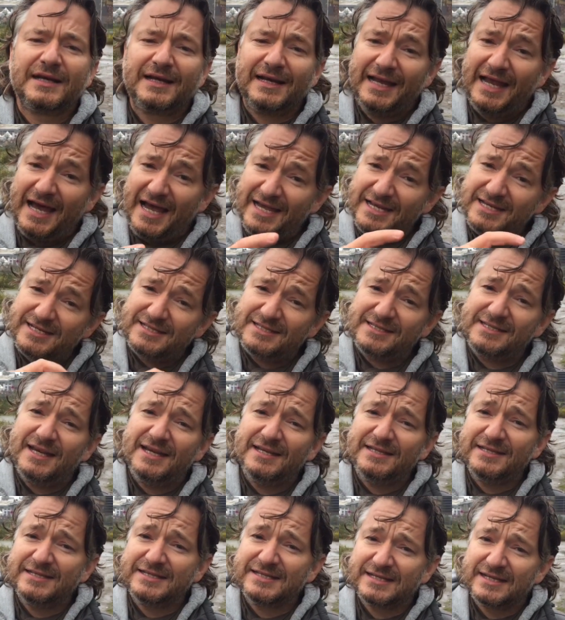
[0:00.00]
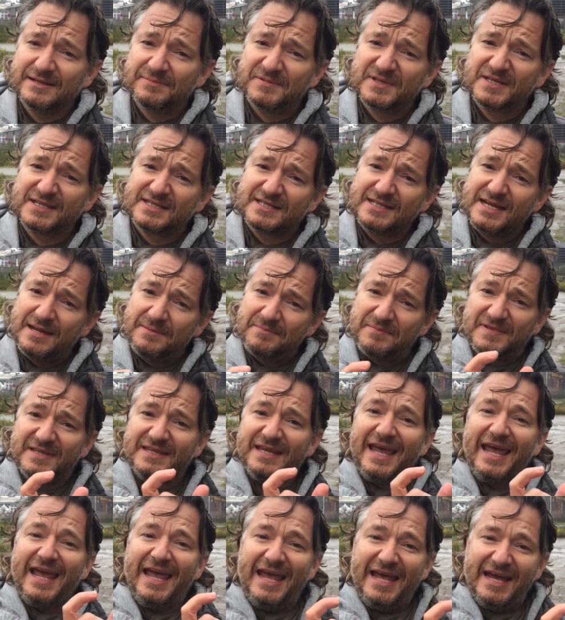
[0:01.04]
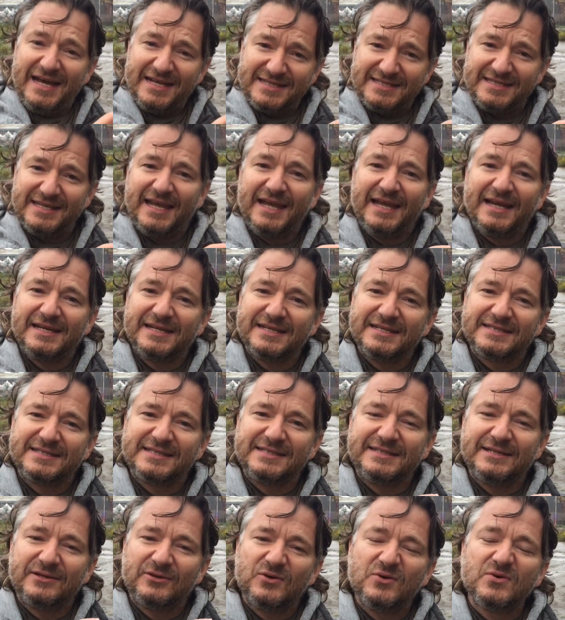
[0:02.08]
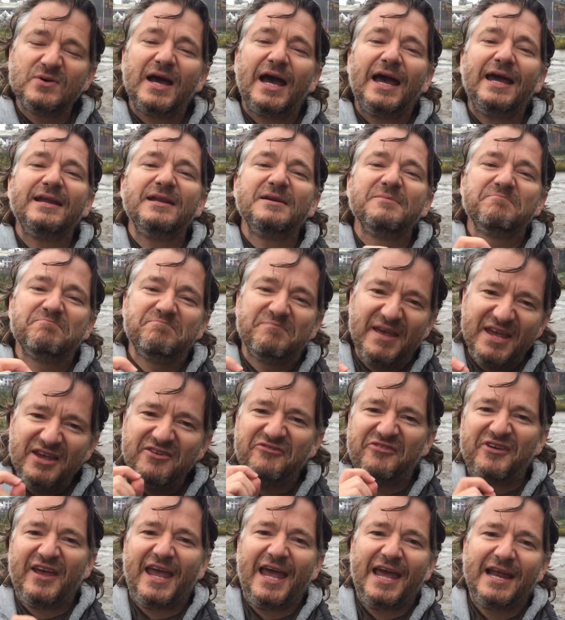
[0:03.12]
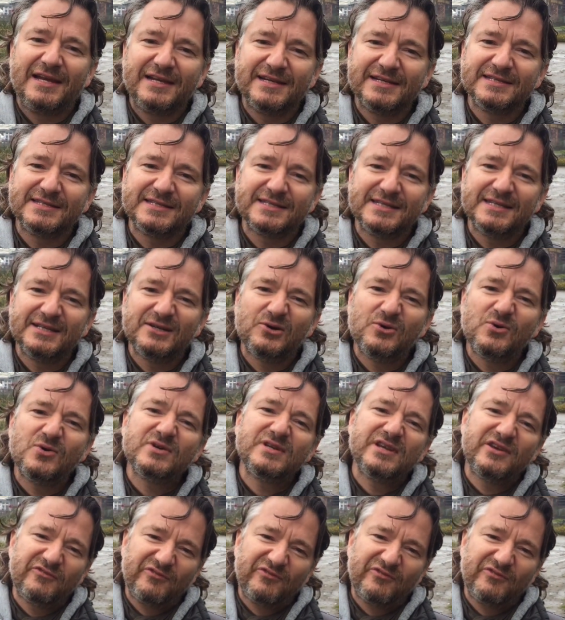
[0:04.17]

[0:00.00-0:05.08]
Gleichzeitig gibt es neben der RTLisierung eine BWLisierung.